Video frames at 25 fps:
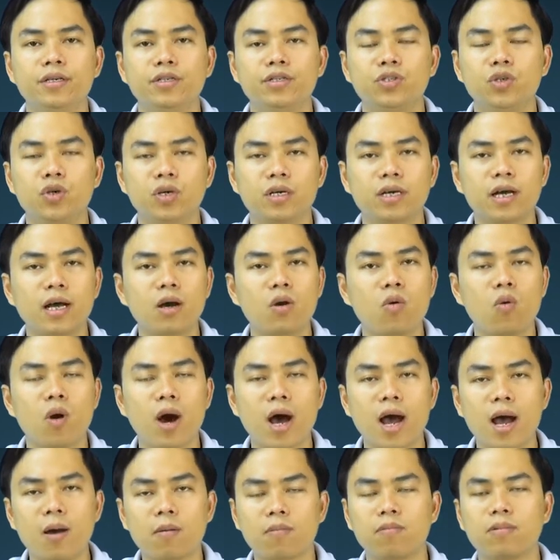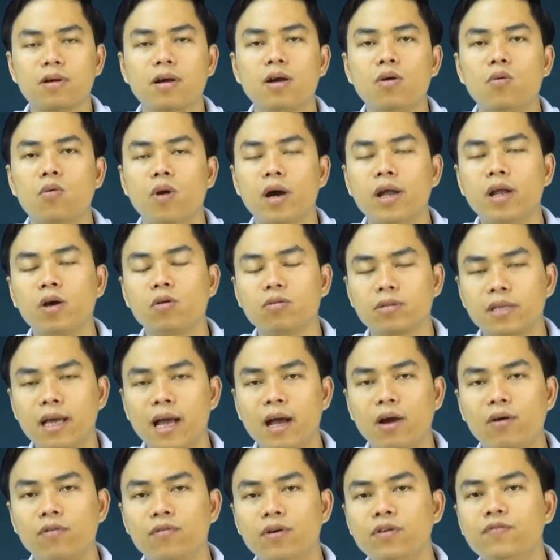rồi các khóa học các khóa đào
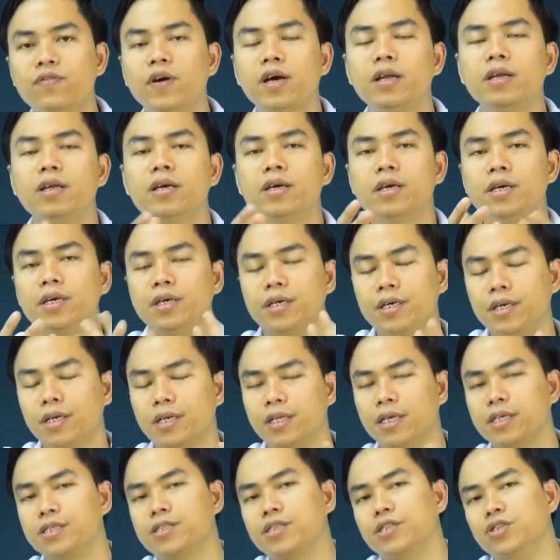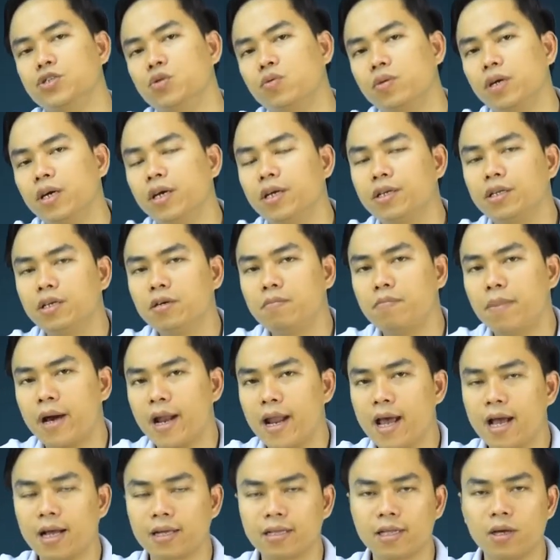tạo vân vân người ta sử dụng cái hình thức
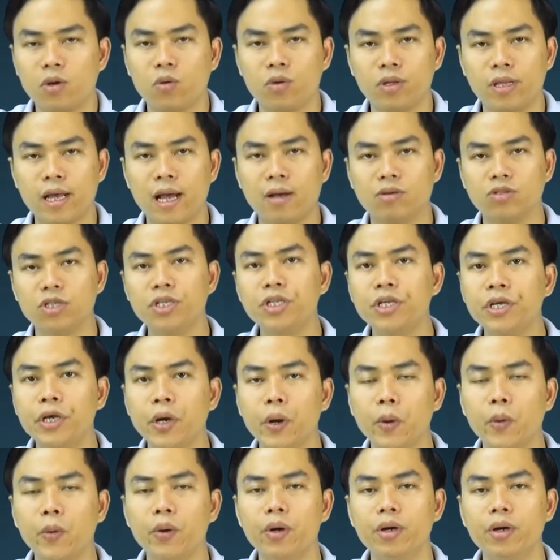bán hàng thẻ hội thảo rất nhiều